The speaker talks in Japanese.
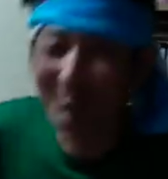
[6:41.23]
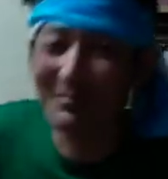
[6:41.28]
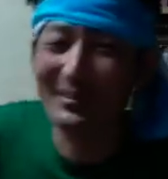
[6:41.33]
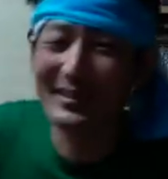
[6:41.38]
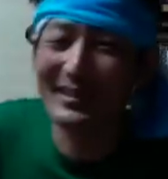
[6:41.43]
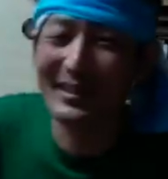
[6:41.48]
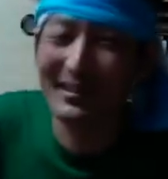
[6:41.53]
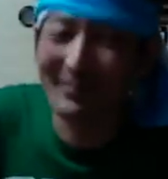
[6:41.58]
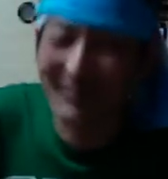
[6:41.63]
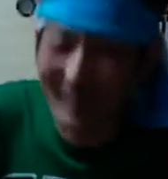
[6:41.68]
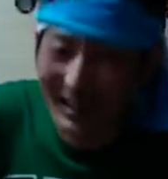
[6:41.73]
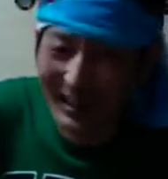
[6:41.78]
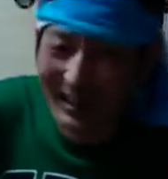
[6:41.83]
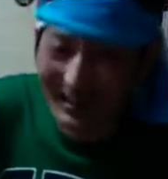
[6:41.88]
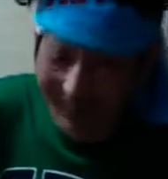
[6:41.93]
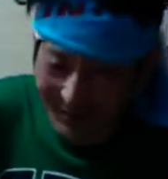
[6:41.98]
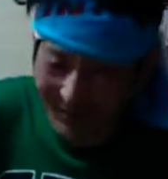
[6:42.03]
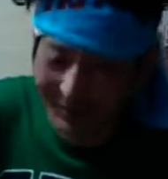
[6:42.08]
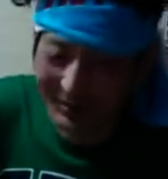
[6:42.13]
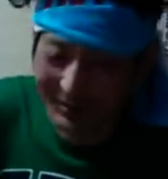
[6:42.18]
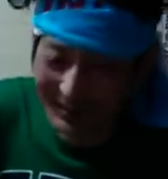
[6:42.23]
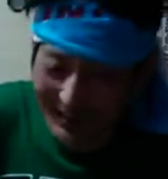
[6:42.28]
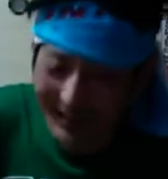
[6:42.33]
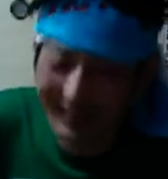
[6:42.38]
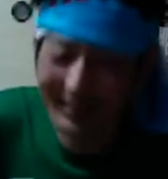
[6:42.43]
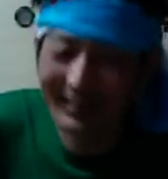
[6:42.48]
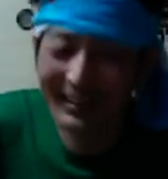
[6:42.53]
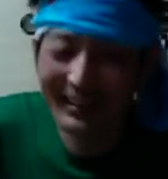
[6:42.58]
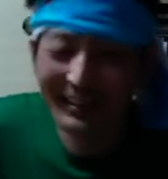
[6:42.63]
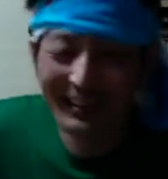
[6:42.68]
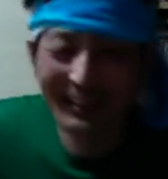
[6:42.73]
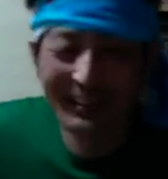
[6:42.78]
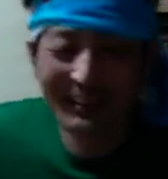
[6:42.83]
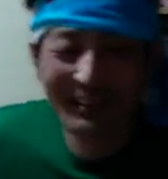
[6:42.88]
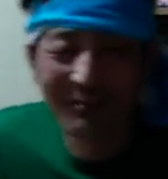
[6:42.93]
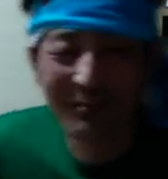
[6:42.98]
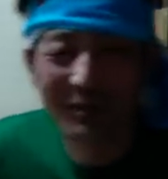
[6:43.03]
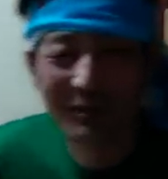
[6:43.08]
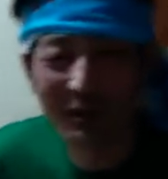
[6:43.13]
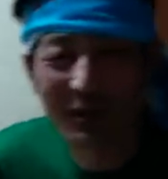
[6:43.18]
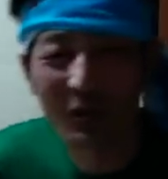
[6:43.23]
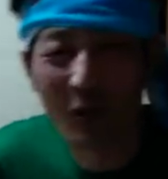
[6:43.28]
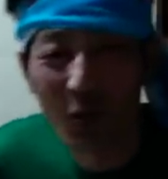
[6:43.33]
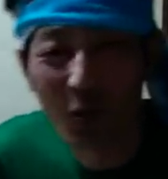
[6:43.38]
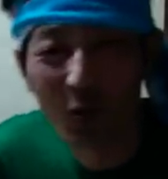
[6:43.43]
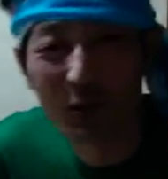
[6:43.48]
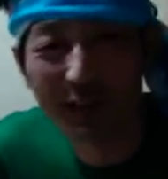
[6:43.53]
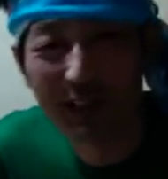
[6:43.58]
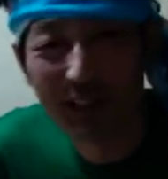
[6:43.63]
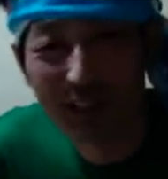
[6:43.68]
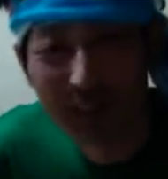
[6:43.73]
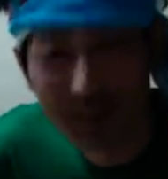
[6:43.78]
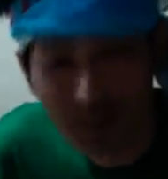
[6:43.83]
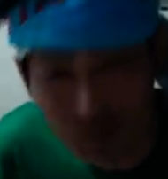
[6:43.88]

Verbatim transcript: 見せびらかすというね。まあそれ高校生なんです